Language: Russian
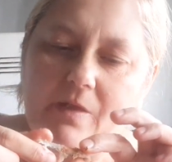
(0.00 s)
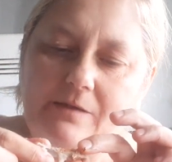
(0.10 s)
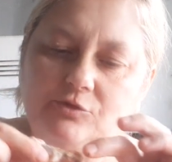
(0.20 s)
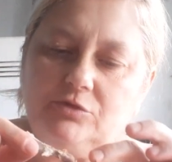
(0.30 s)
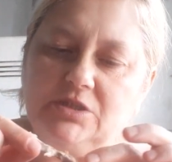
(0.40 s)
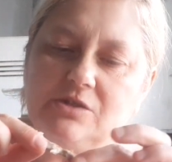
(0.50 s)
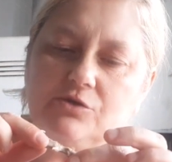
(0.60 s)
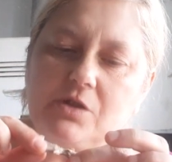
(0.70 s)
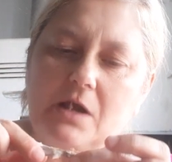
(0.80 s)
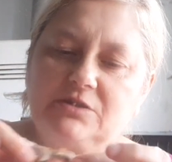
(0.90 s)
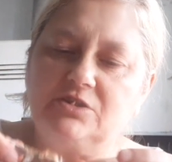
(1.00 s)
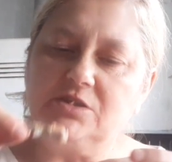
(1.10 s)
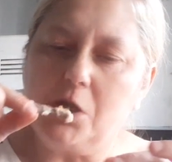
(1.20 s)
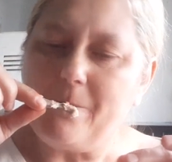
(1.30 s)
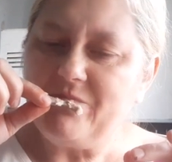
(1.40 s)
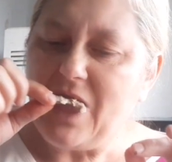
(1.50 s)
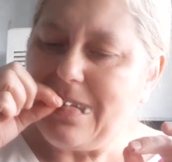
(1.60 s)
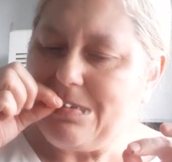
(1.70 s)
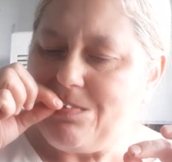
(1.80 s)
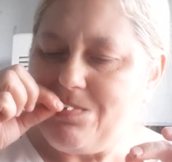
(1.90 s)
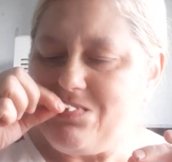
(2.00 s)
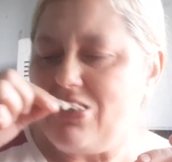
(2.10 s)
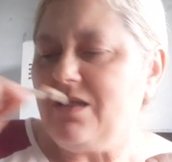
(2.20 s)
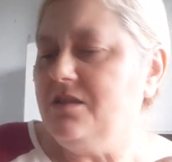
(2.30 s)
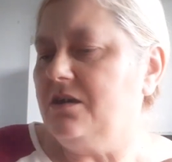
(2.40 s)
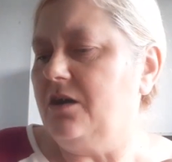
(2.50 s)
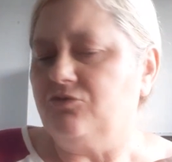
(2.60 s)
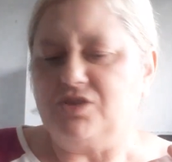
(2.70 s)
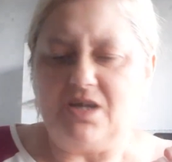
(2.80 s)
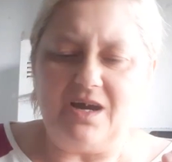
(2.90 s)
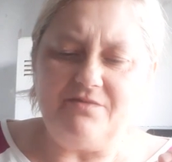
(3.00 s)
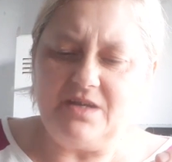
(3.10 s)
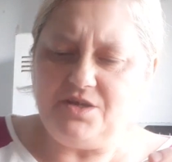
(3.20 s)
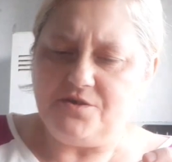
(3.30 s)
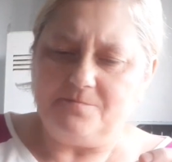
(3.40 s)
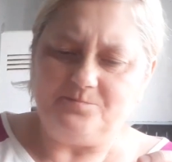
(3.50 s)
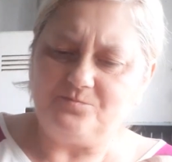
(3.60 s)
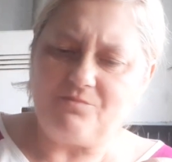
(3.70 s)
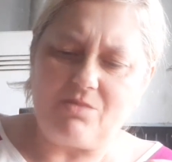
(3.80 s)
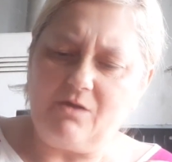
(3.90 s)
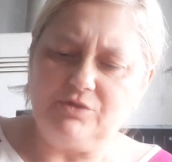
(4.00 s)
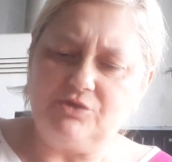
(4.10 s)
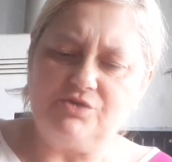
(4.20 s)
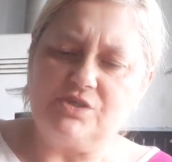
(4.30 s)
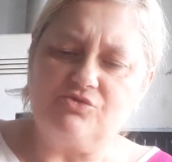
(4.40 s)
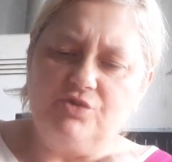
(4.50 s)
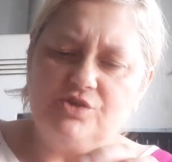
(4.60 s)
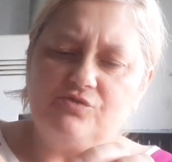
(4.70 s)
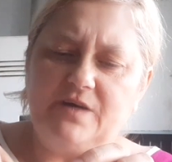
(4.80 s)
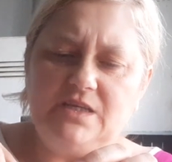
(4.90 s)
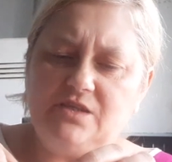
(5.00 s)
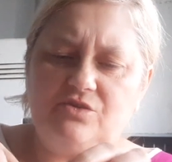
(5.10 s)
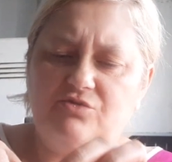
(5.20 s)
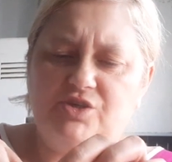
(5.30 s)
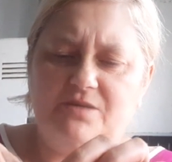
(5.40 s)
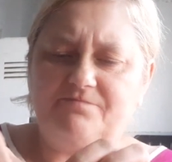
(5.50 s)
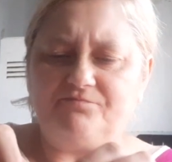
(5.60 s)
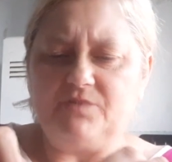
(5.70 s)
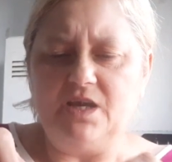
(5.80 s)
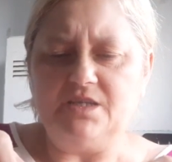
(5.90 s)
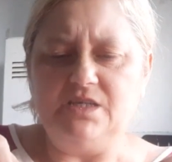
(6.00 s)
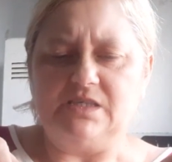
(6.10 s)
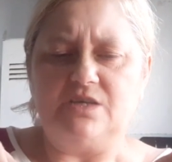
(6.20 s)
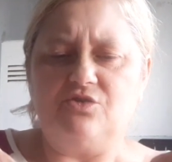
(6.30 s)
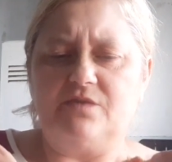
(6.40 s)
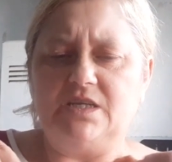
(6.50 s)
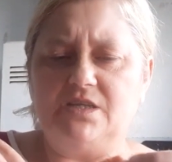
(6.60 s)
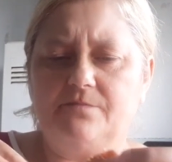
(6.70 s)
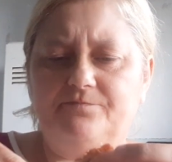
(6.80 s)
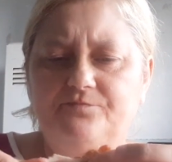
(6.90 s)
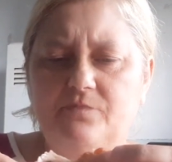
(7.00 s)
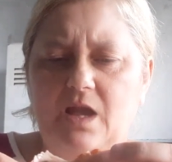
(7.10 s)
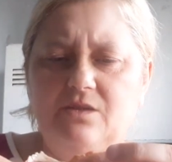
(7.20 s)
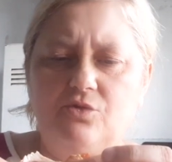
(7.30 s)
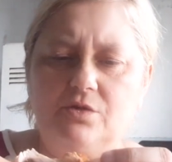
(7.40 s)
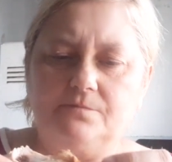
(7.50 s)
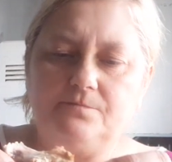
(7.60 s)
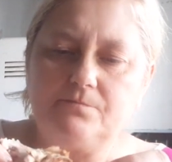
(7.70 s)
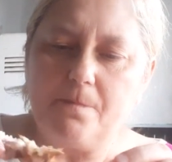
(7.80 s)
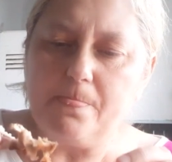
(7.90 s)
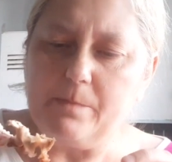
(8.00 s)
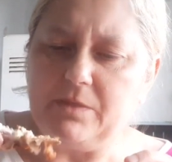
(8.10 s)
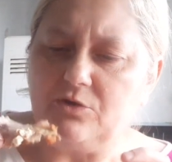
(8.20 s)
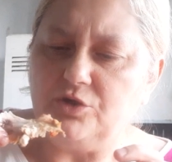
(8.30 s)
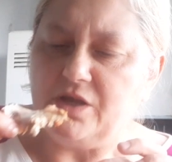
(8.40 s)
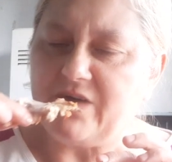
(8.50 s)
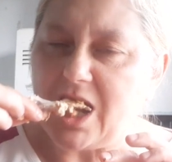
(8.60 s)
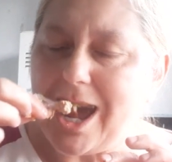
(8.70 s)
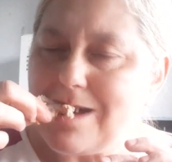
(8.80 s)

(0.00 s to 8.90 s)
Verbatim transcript: Ну, вот это вот как шашлык, они хорошие. А варить, вот эту сейчас курицу варить тоже, не годится ее варить. Оно плохой навар.